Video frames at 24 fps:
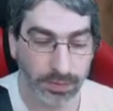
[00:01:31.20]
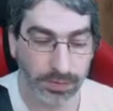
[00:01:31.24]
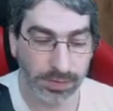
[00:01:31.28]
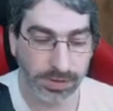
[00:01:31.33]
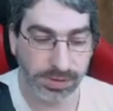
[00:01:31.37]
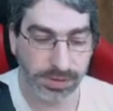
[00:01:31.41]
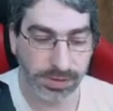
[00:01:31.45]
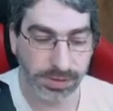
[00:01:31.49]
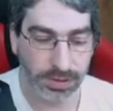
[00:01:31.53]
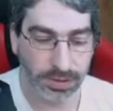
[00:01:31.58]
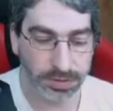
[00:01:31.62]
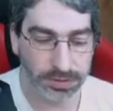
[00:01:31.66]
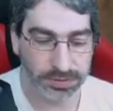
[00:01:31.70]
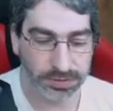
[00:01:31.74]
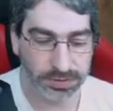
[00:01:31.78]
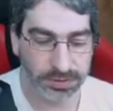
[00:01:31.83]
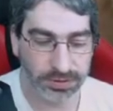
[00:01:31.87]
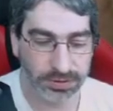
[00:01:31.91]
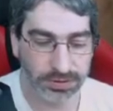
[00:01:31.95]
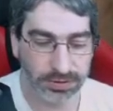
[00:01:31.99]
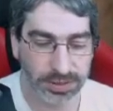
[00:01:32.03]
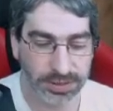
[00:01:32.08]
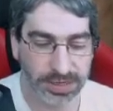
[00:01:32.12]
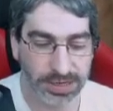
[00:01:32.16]
wir hier die
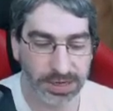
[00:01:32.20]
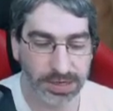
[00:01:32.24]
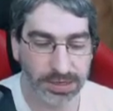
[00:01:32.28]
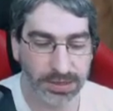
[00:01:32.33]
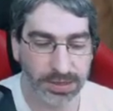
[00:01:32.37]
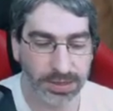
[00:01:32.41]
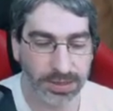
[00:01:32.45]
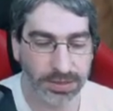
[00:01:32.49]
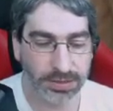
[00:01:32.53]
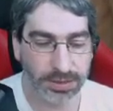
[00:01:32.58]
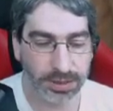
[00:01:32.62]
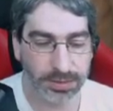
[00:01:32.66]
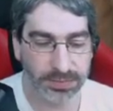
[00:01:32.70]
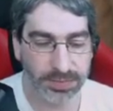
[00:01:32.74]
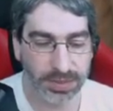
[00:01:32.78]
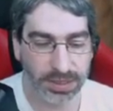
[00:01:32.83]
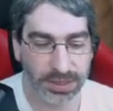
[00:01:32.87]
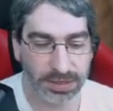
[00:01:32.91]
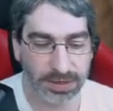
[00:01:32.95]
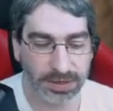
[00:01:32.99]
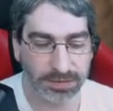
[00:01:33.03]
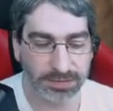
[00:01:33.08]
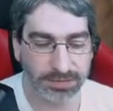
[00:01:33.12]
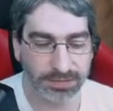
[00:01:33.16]
Italiener, die haben ja
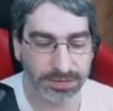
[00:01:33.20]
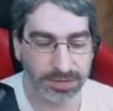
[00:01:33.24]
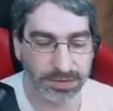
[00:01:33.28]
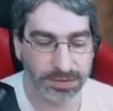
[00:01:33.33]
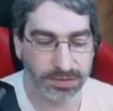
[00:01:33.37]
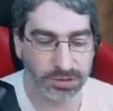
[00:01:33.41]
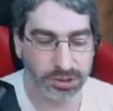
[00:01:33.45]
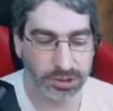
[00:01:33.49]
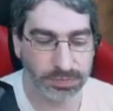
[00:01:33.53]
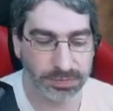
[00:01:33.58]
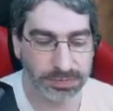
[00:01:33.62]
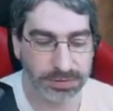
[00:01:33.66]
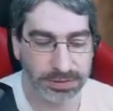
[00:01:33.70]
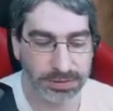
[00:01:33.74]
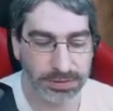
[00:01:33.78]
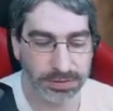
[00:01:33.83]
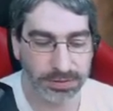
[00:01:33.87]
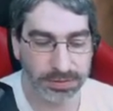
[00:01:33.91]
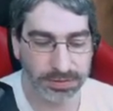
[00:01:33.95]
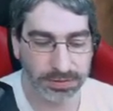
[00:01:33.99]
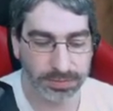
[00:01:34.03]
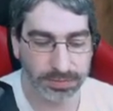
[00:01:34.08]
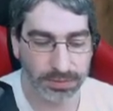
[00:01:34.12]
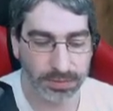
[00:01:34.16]
gestern gespielt
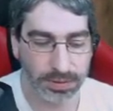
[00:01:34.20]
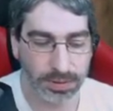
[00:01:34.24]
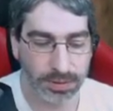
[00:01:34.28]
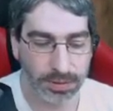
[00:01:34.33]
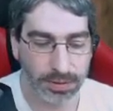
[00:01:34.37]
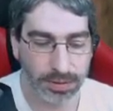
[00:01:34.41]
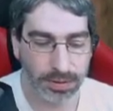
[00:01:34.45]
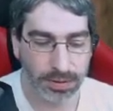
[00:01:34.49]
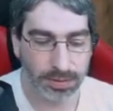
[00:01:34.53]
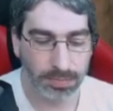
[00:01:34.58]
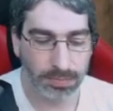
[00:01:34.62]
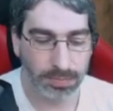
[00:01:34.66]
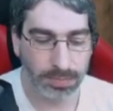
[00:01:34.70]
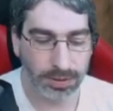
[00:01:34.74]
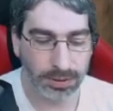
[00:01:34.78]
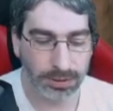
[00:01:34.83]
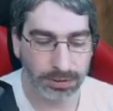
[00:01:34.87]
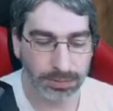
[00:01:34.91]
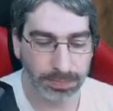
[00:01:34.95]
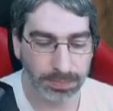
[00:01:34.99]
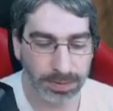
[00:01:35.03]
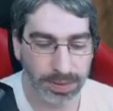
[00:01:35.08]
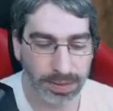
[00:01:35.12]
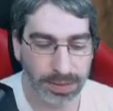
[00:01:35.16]
mit
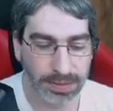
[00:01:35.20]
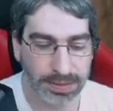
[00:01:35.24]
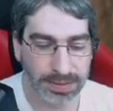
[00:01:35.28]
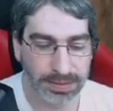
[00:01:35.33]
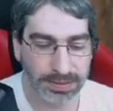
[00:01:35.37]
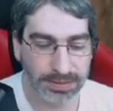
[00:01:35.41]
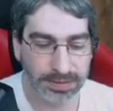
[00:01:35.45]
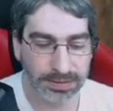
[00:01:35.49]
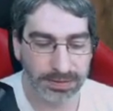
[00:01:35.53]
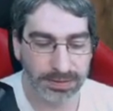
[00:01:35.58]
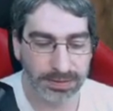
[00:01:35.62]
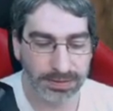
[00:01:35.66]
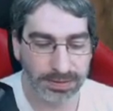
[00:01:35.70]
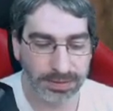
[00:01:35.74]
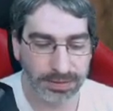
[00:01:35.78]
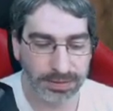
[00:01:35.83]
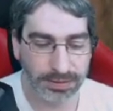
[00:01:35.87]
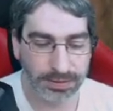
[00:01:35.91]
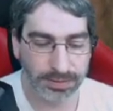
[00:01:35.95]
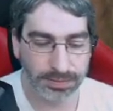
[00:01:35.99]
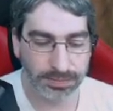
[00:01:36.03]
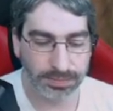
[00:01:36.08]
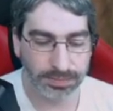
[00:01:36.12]
Pellegrini.